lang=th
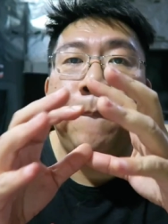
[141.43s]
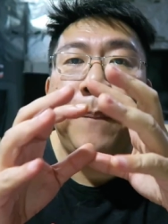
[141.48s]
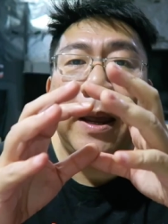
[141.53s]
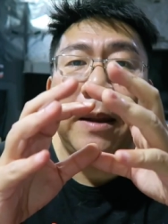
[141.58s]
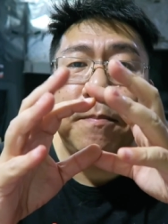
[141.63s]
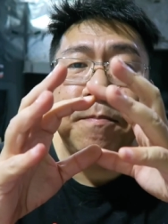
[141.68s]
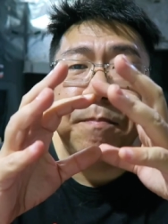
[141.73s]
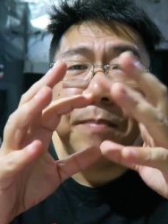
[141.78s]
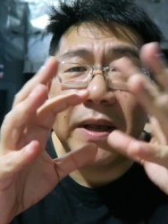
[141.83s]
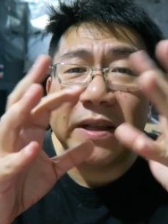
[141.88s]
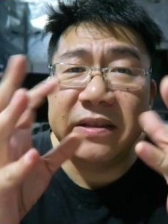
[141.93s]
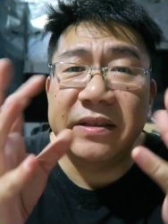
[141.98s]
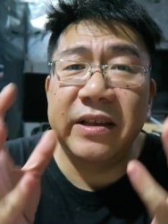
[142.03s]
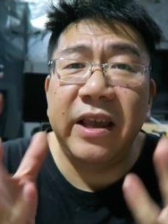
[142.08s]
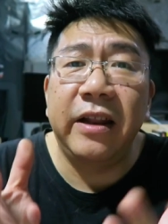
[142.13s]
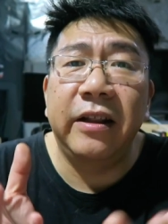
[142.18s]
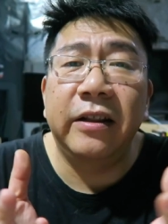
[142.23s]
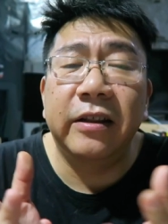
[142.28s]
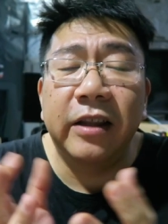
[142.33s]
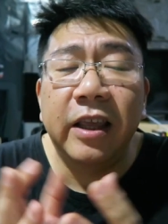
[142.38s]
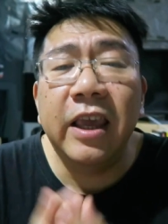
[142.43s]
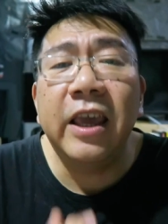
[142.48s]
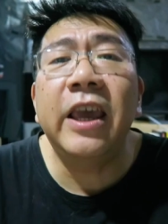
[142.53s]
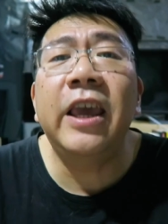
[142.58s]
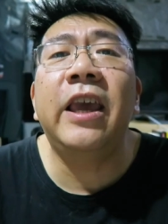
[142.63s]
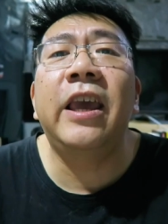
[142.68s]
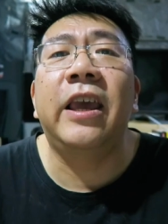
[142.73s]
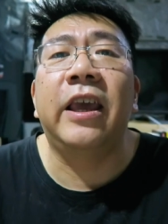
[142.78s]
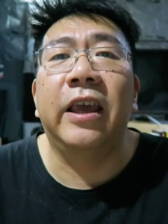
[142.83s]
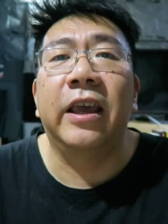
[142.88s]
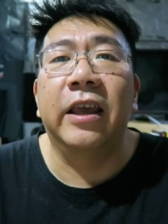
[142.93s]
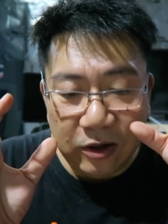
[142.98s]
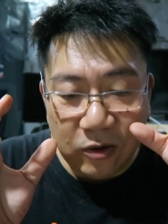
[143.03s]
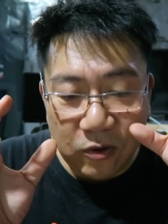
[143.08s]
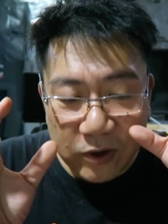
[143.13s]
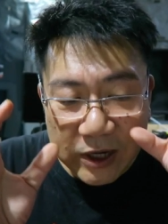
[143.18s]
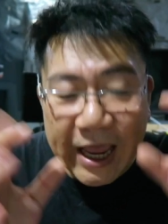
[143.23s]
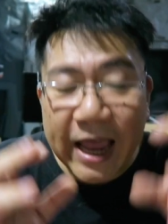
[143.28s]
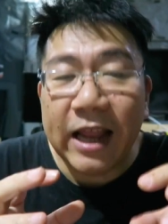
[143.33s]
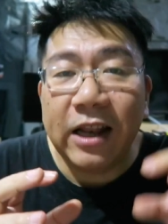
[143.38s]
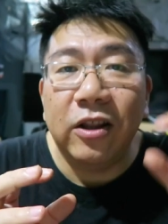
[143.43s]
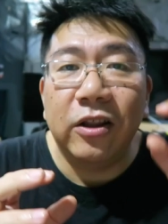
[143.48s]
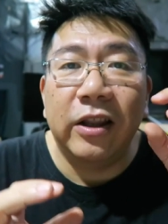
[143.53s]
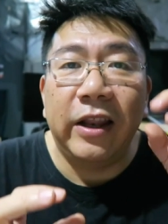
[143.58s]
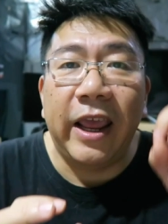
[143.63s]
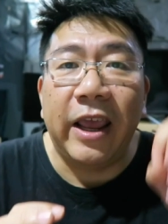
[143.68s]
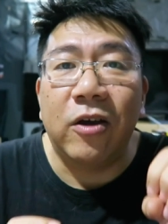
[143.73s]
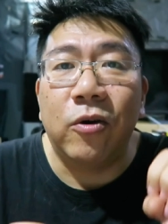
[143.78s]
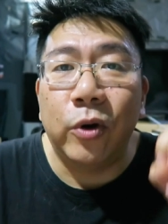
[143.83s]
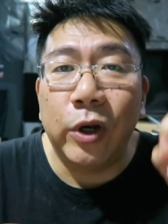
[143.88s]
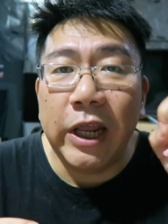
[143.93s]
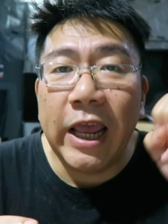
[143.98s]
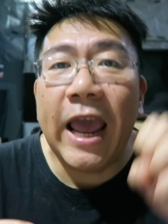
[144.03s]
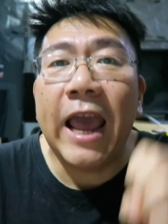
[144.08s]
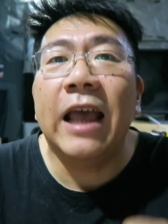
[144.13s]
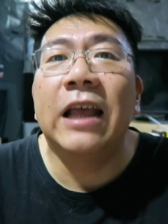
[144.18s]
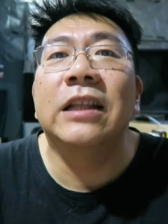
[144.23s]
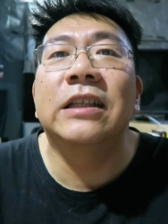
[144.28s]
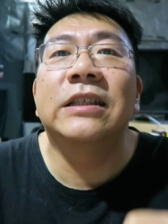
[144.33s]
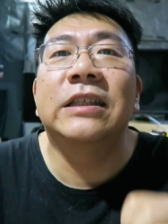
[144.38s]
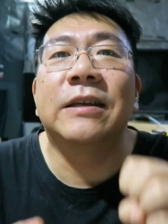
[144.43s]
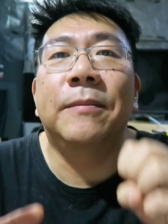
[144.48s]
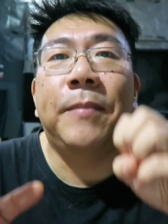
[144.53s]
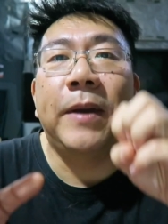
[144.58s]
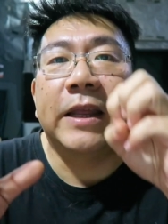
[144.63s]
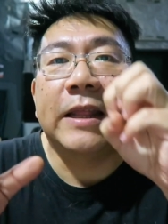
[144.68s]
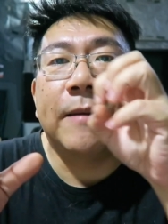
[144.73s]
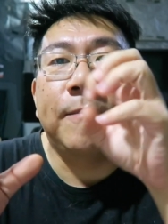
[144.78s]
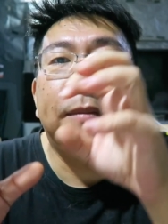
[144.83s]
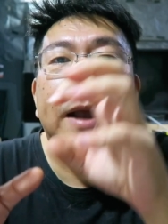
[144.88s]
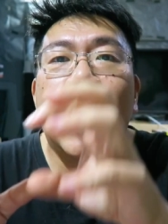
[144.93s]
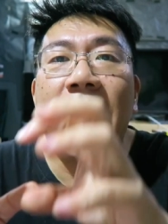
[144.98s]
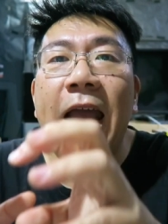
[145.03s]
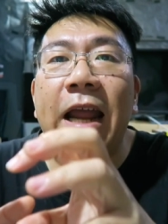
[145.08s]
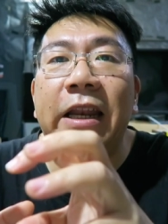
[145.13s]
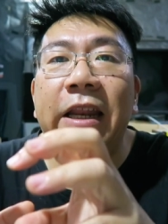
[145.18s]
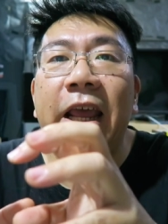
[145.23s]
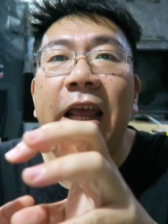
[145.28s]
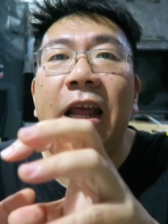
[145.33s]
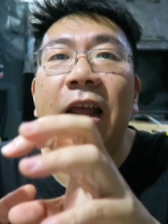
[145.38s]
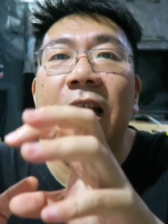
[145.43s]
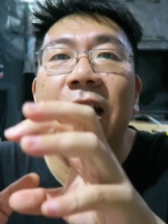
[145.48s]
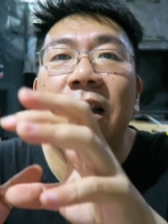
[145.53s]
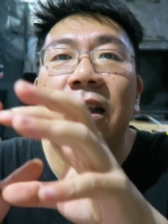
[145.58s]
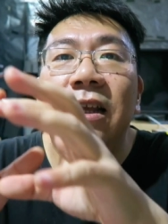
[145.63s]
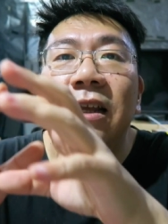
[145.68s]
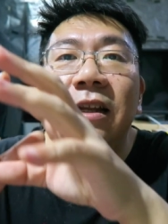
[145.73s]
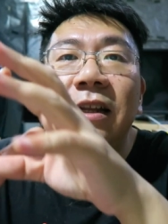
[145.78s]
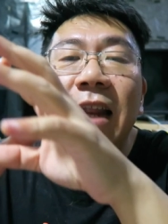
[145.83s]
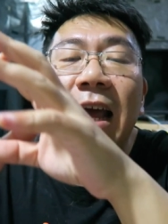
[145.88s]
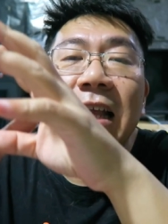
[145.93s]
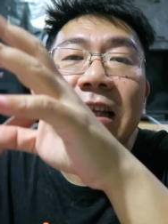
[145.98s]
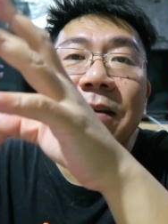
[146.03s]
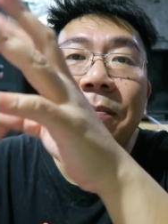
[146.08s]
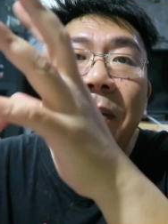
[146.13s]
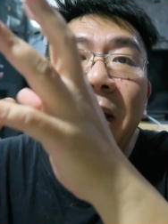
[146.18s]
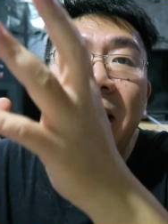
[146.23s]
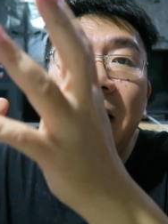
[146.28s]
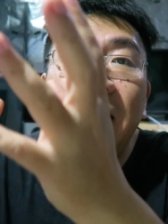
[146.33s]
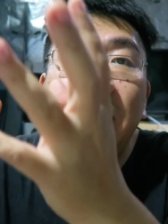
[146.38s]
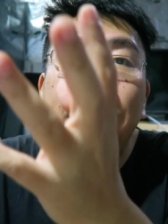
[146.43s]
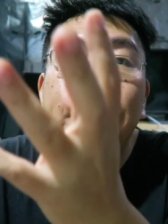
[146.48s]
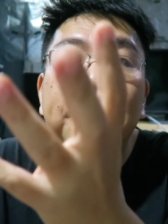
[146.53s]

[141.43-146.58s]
เป็นเปอร์เซ็นต์ที่คนเนี้ยเด็กคนเนี้ยจะไปทำงานเนี่ยน่าจะเป็น